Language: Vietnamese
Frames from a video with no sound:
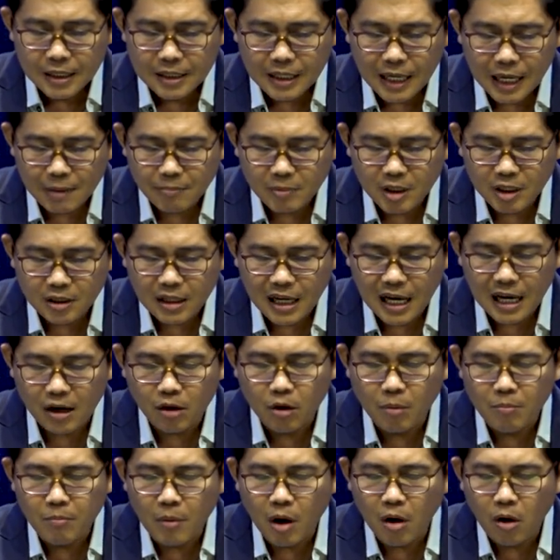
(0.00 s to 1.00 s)
Thèm tiệt thả
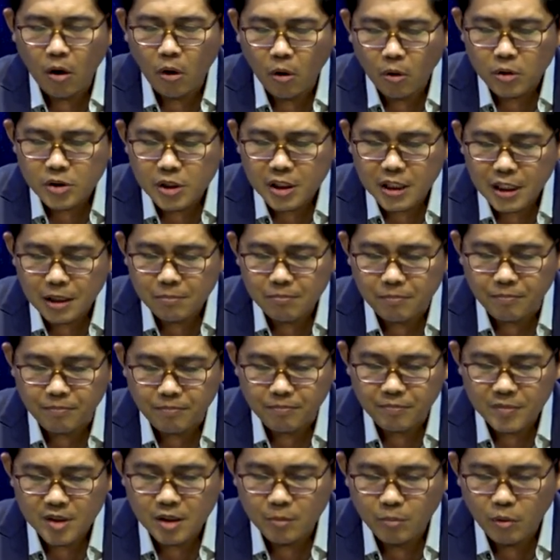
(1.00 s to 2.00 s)
cùng bằng hô chiêm
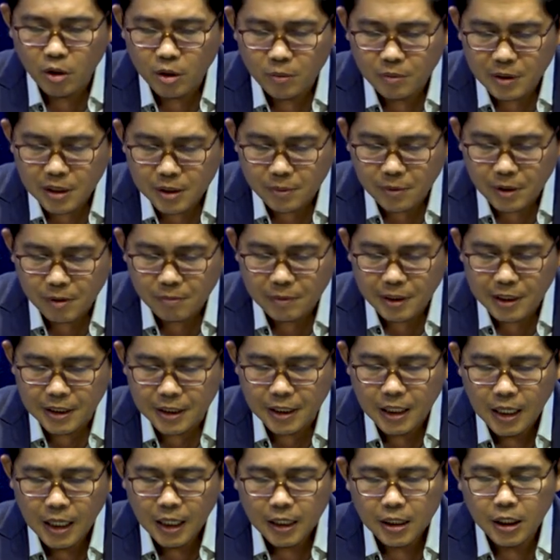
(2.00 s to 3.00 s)
chỉ mùi viết thơ ở
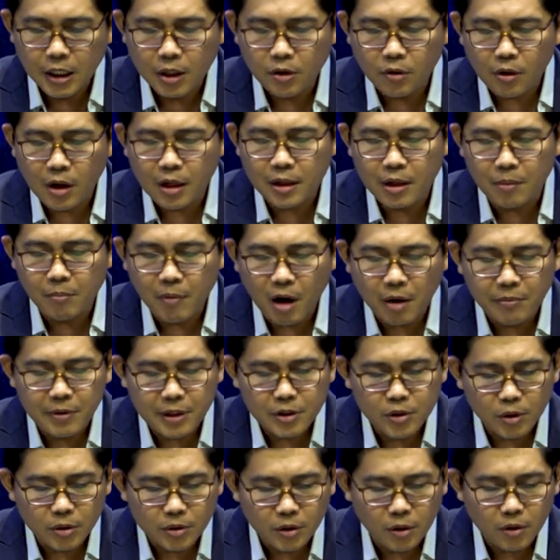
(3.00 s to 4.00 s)
vầy. Cứ con đã bỏ viết
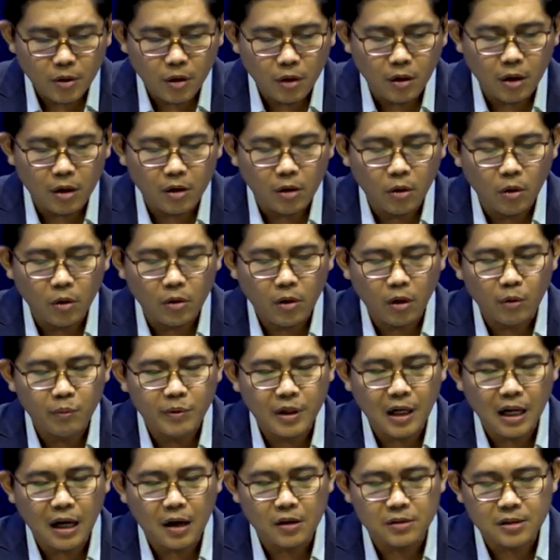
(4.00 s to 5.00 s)
cho tao không còn đông nông
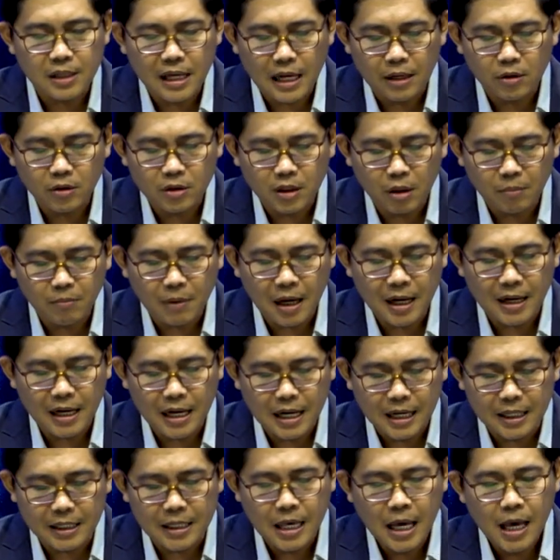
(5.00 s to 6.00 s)
viết là hào sàn nó tao bàn
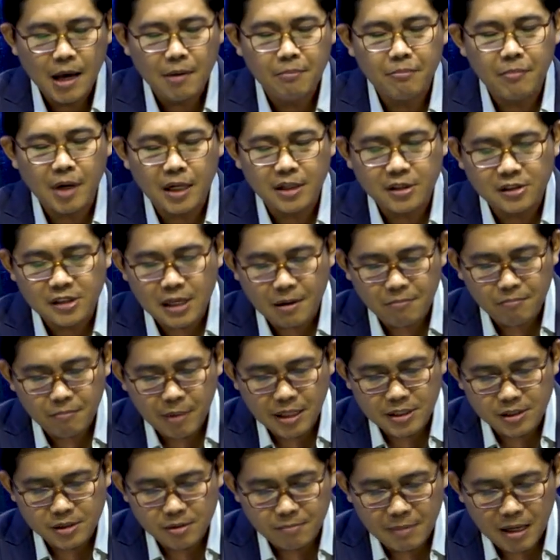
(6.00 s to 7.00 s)
hơi. Mình chăm
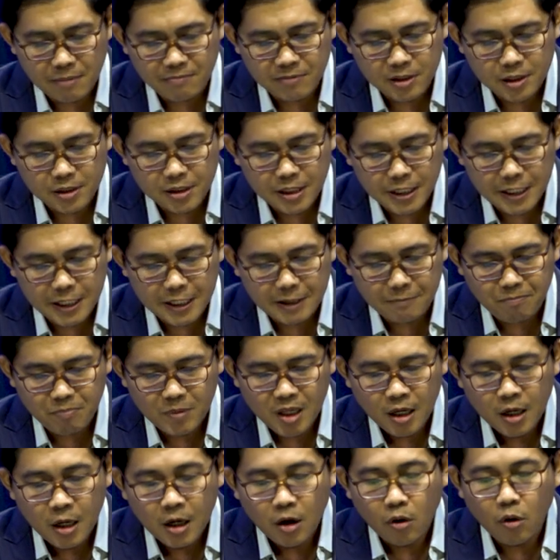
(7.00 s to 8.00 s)
bạch xâm lạp viết tê.
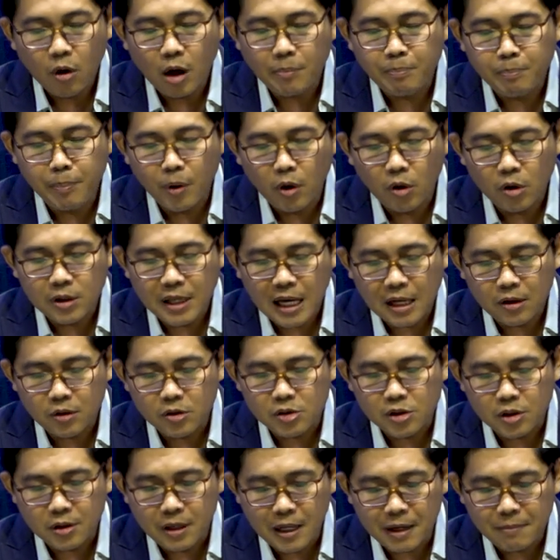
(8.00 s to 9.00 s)
Quạt Paul giang được
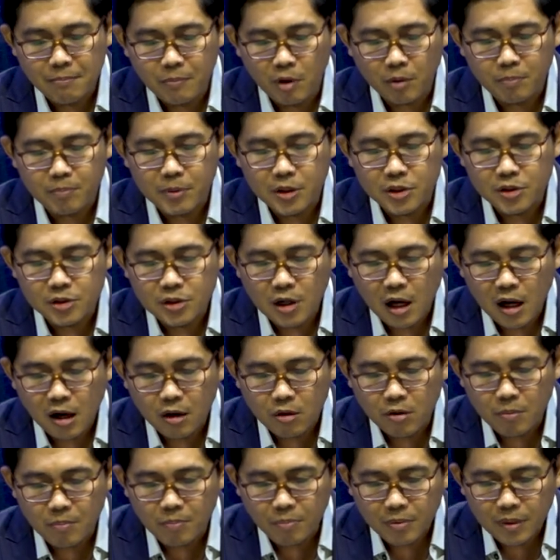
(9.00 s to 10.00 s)
cho này một bị chăng
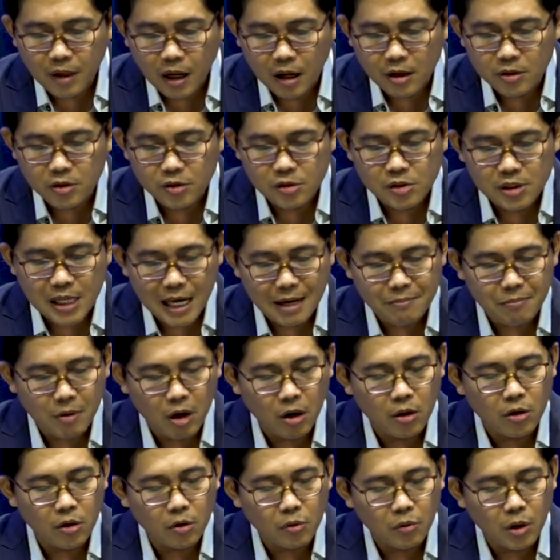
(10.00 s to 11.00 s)
rùm đó Joseph
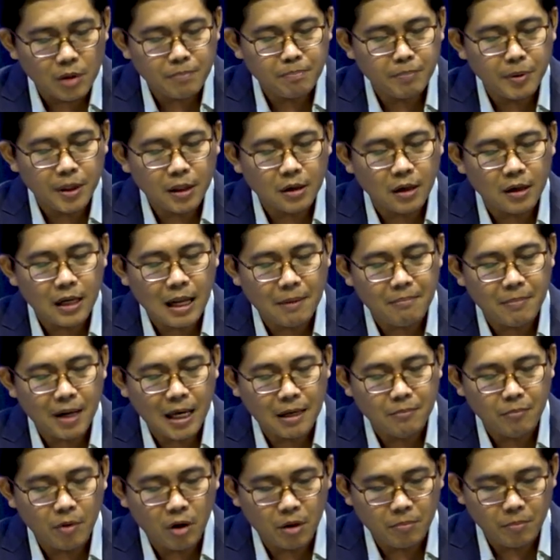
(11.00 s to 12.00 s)
ở ruột bị cần đập
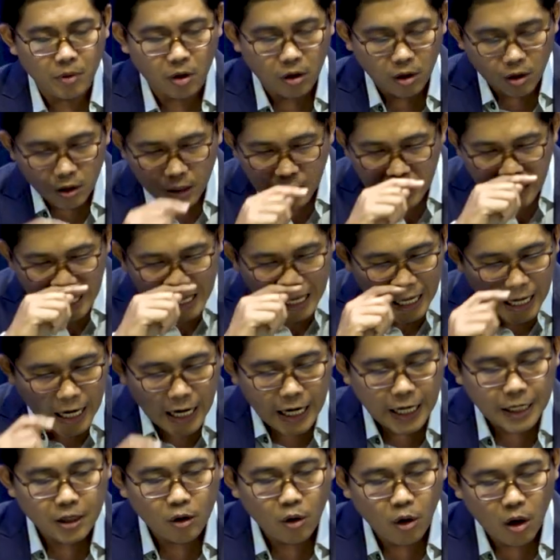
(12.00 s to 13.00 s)
đây bong bong
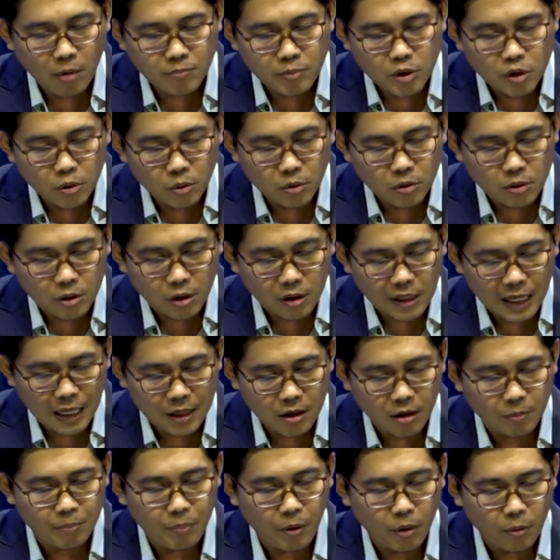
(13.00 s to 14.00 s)
hai nom chun tao
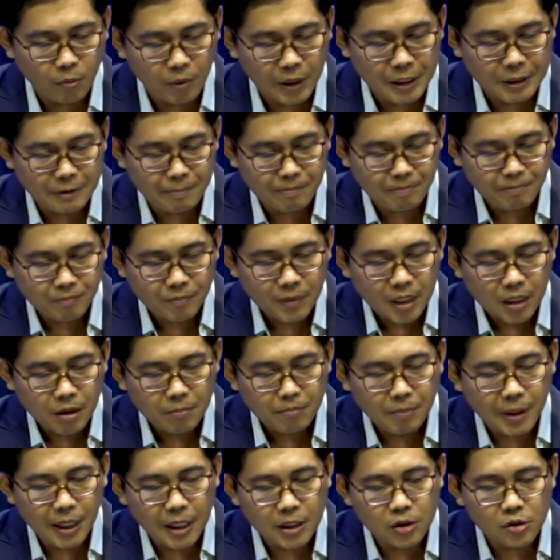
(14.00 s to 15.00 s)
cần ở bộ vinh.
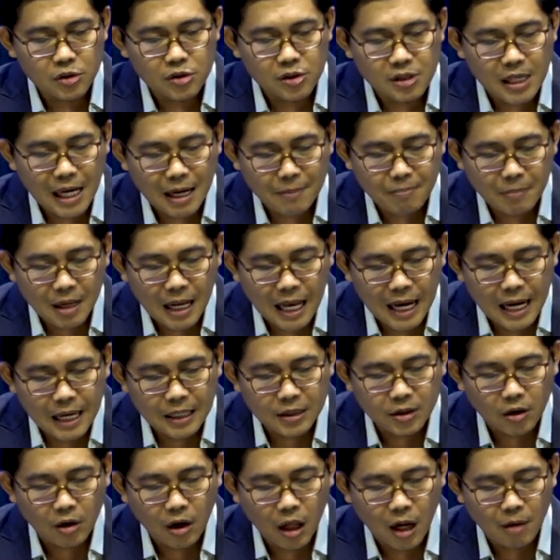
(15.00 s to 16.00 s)
Pê Joseph đã
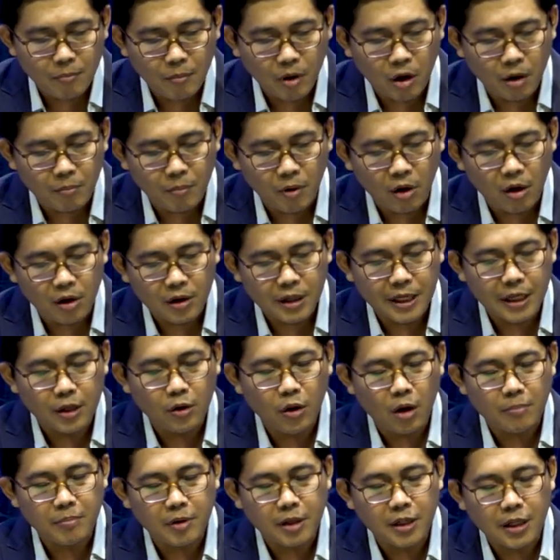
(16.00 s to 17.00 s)
tỏ đo bóng bóng kê
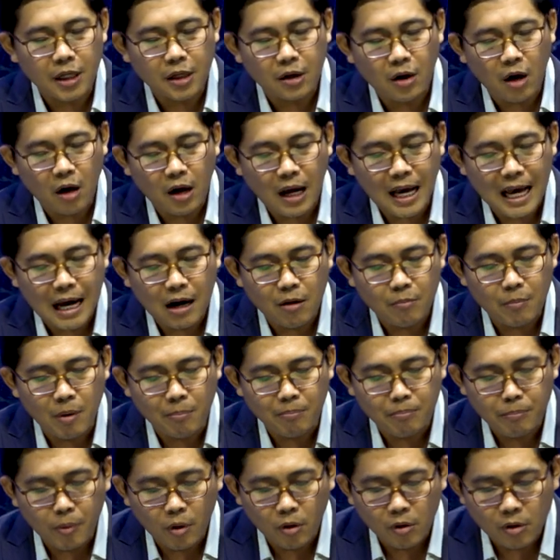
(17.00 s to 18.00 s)
nóm kia đo ao
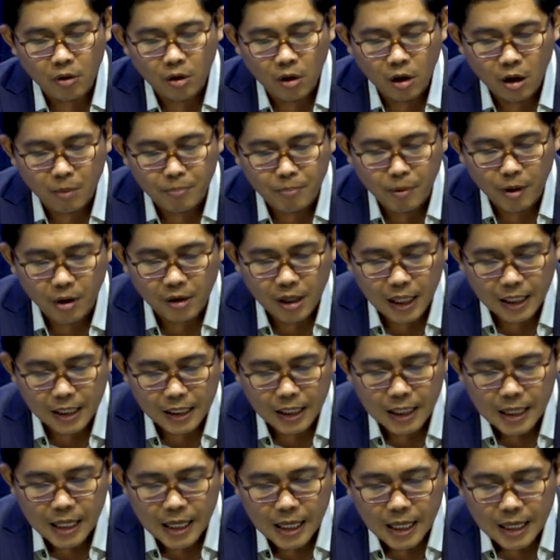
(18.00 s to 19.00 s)
bầm phong đo bỏng nất.
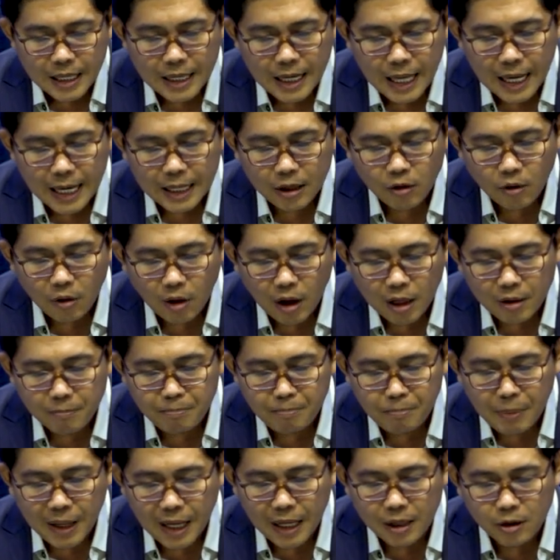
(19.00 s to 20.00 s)
Đại quạt
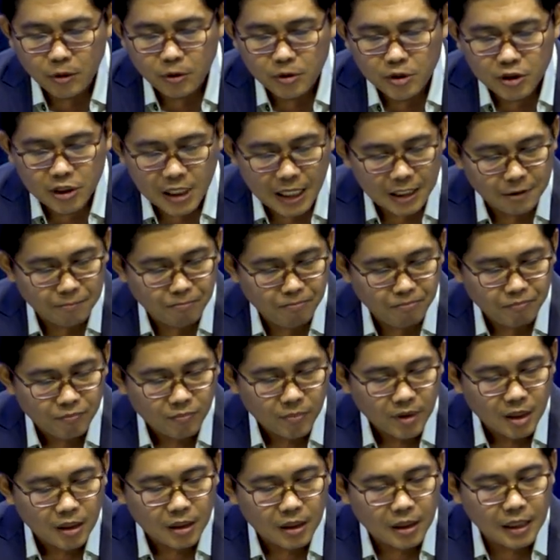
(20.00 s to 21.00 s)
bẹ nụ chênh.
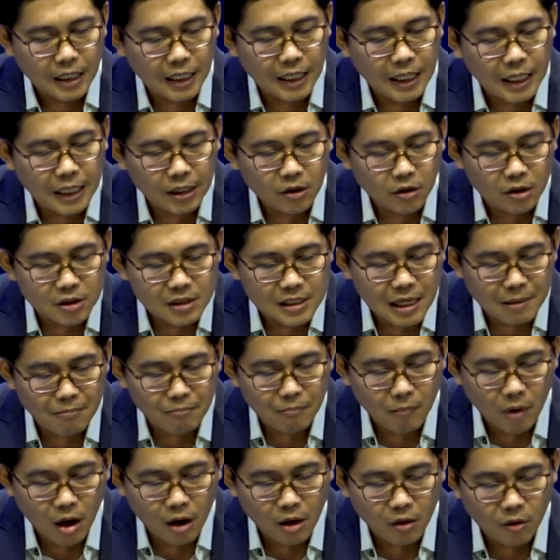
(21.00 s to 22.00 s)
Kê có
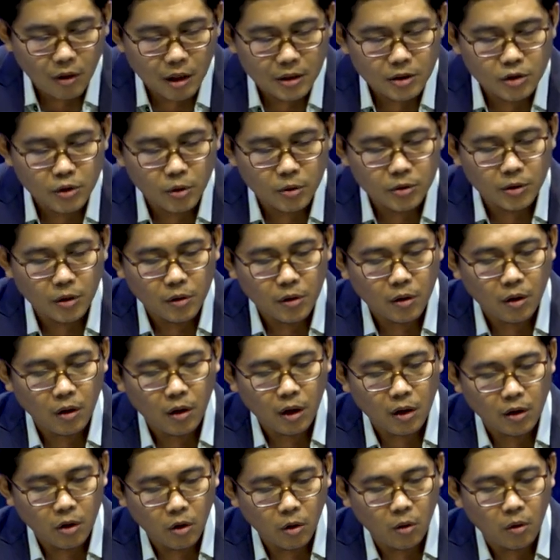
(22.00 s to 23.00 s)
chắp bó quạt chôn tộc nông
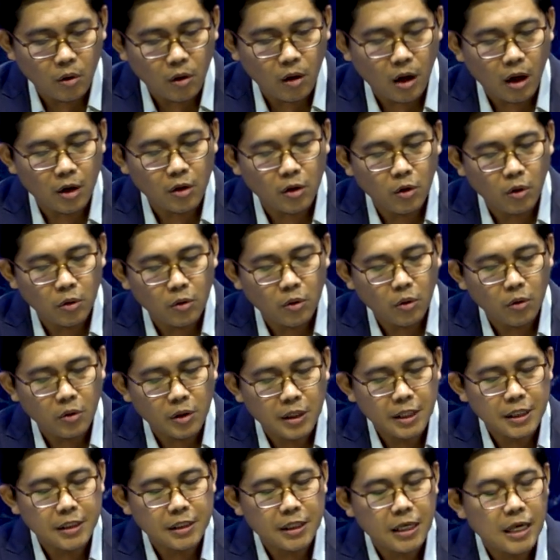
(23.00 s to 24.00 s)
ảnh đông. Ảnh đông nó
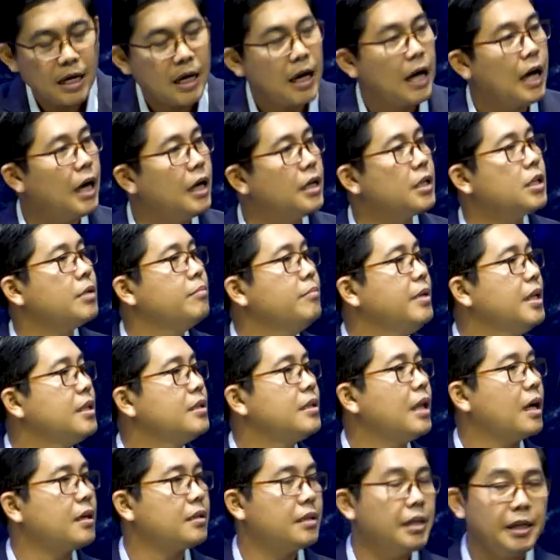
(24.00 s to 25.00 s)
rính hơi khám
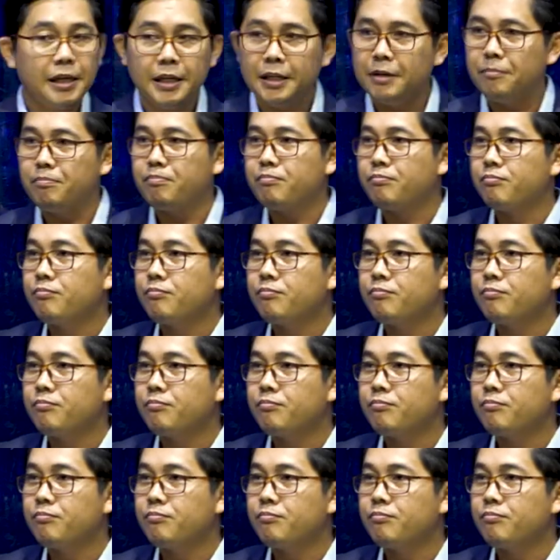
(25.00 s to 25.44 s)
miên tật tì.